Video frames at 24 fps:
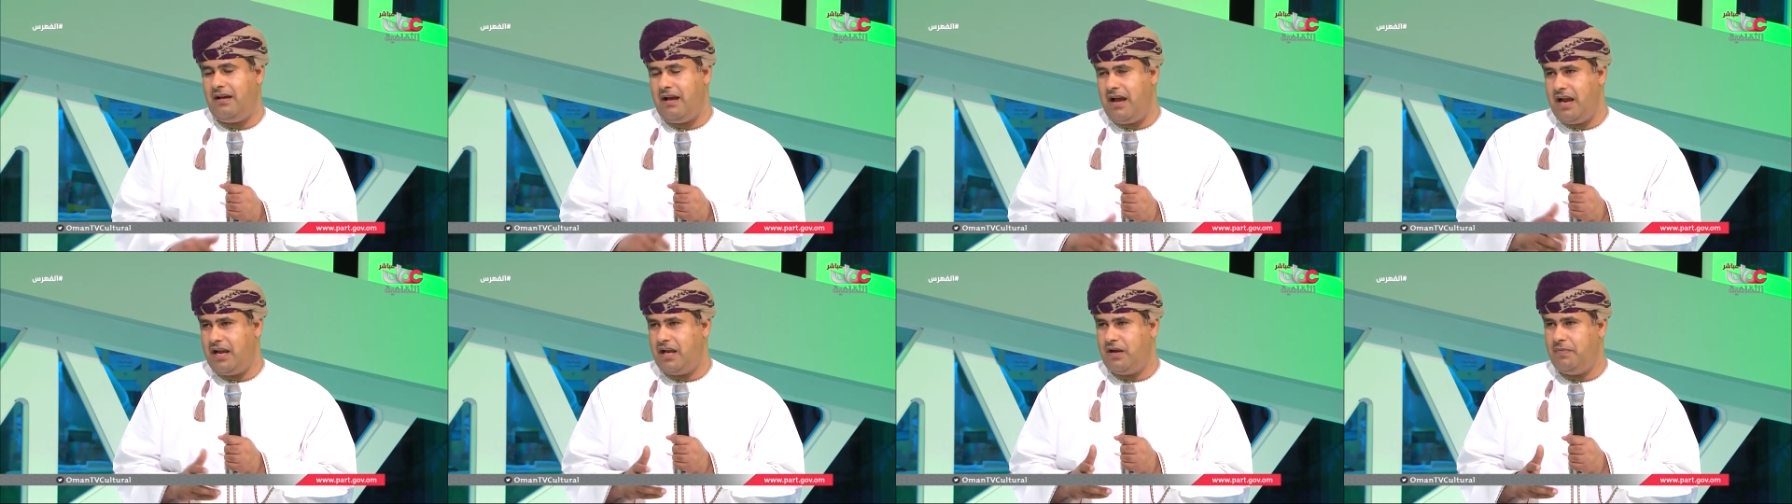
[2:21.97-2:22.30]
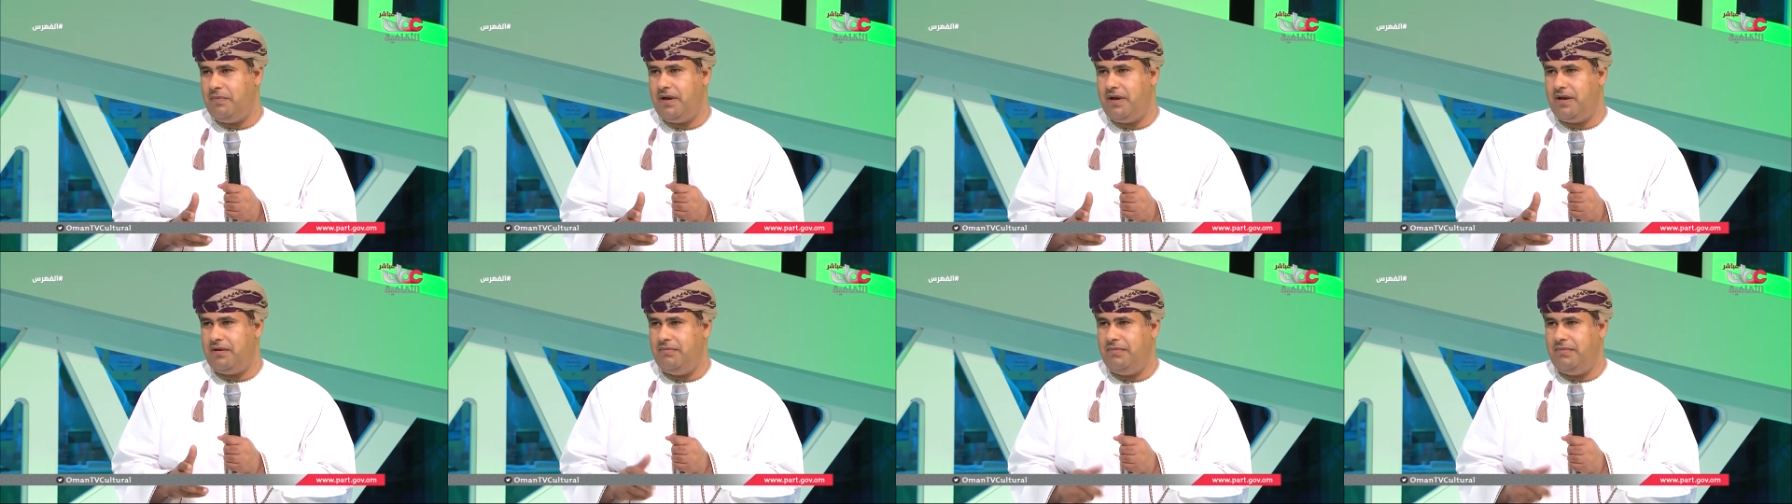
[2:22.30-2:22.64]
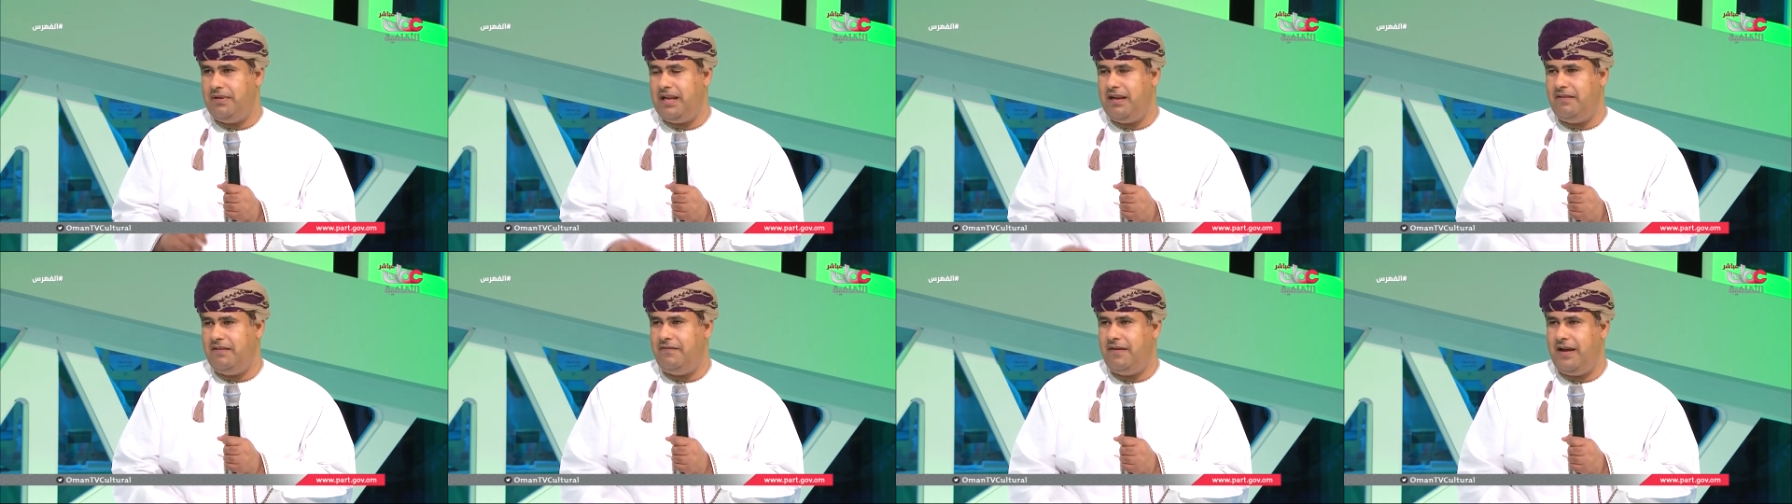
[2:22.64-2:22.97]
أكبر
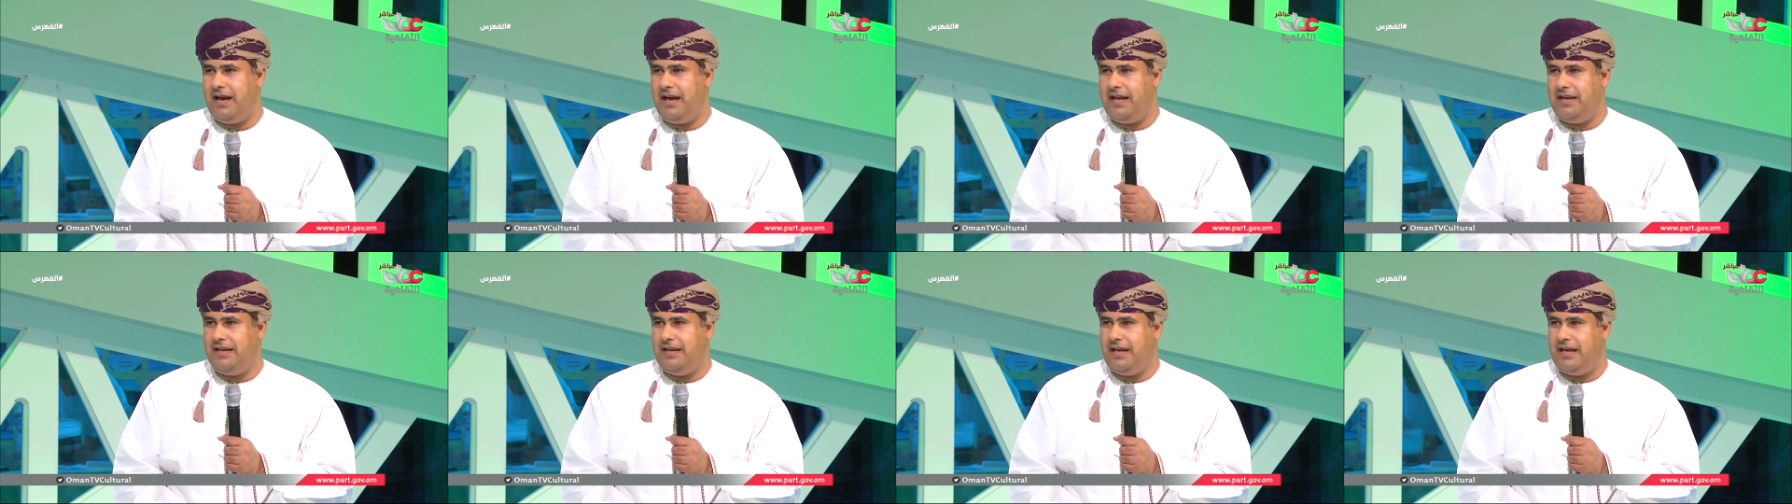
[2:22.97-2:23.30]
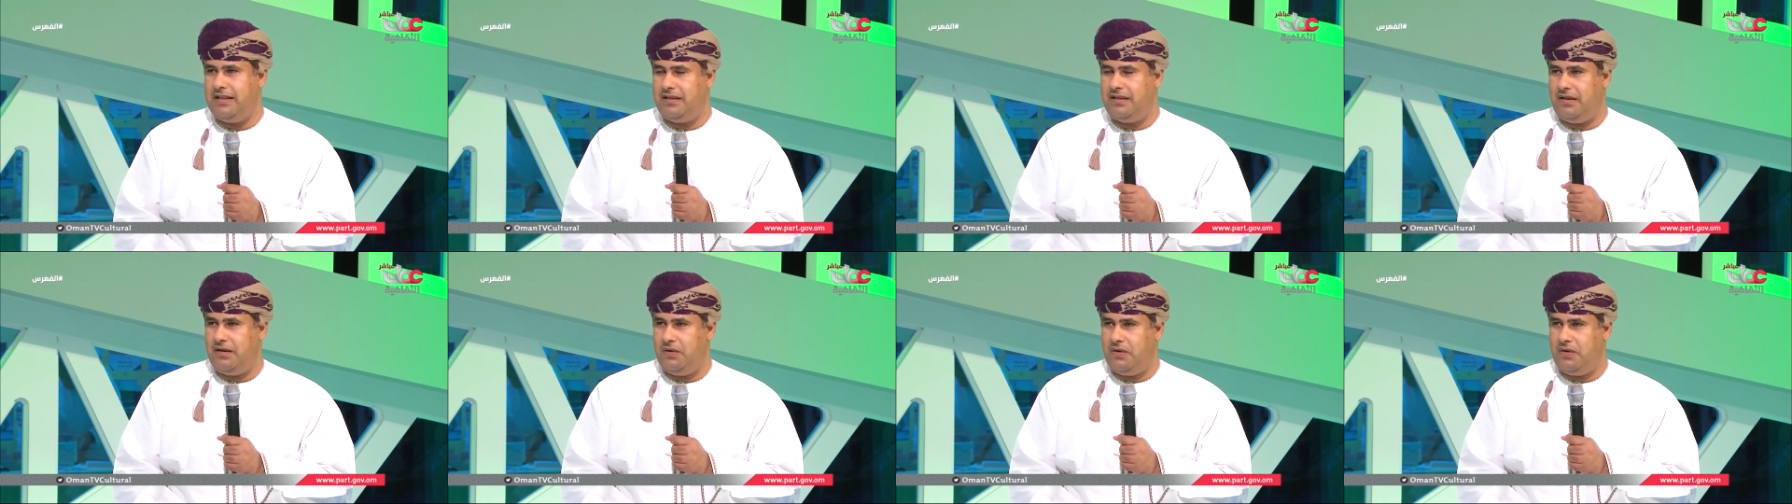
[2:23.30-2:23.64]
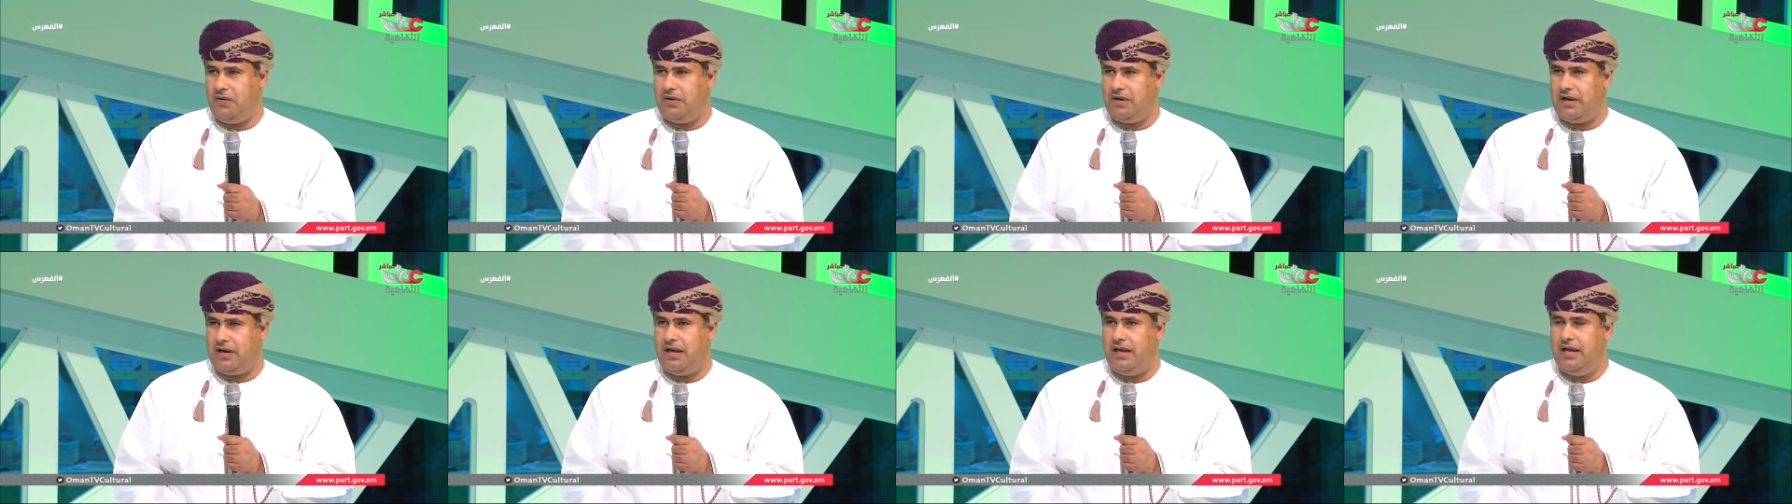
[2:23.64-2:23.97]
من الفعاليات
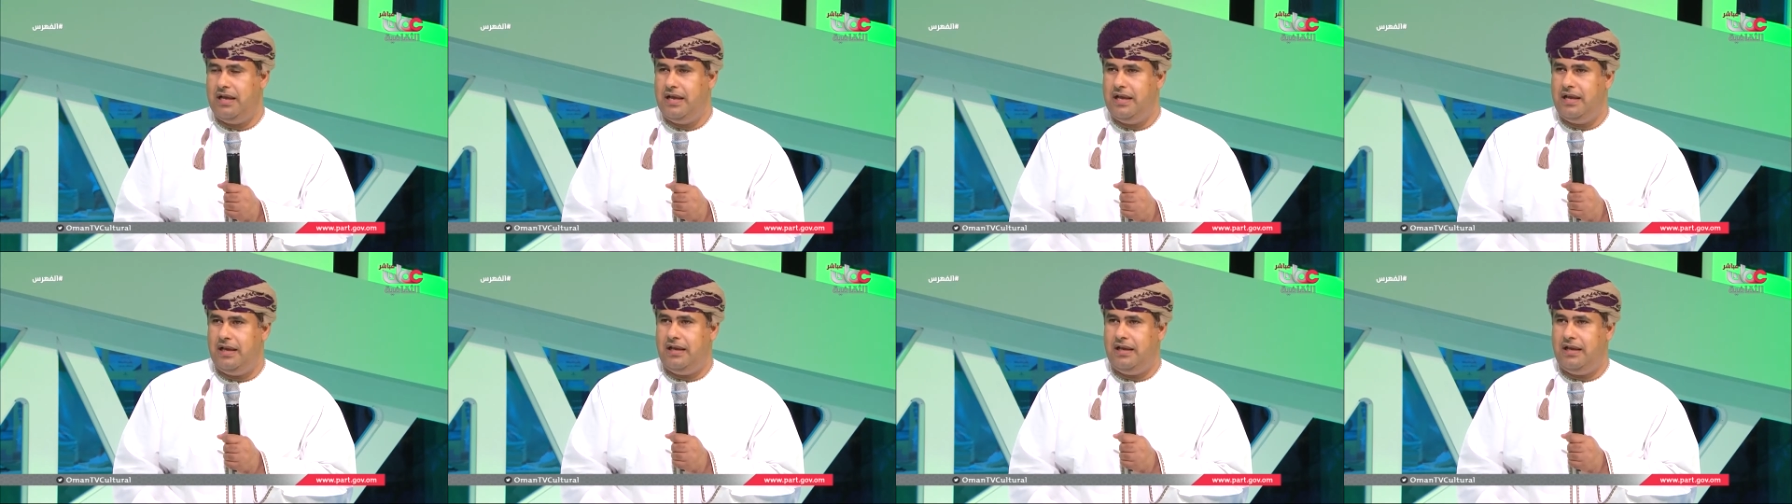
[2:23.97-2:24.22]
الأخرى